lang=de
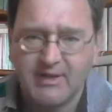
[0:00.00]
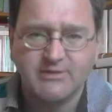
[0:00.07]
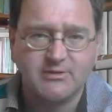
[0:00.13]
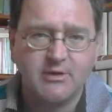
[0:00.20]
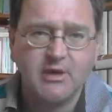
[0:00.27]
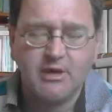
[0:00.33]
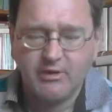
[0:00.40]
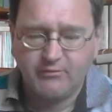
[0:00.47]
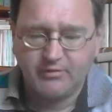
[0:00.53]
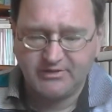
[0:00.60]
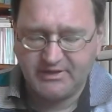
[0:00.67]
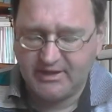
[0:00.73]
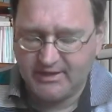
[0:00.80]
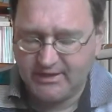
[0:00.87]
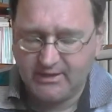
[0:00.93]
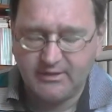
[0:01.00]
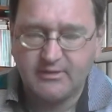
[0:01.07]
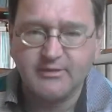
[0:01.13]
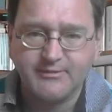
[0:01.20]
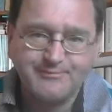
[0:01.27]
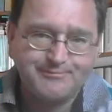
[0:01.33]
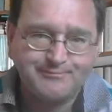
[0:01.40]
Also von
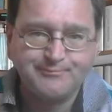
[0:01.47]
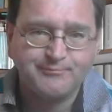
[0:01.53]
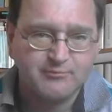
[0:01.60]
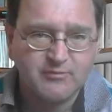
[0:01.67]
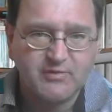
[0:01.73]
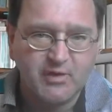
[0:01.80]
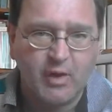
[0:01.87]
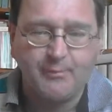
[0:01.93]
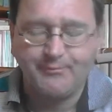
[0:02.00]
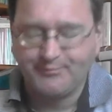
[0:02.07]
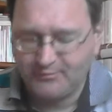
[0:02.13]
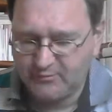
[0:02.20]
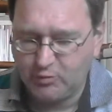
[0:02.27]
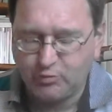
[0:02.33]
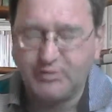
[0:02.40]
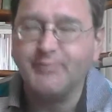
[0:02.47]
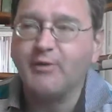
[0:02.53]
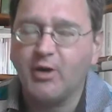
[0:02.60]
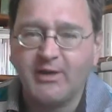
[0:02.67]
daher, ähm, ja, gut.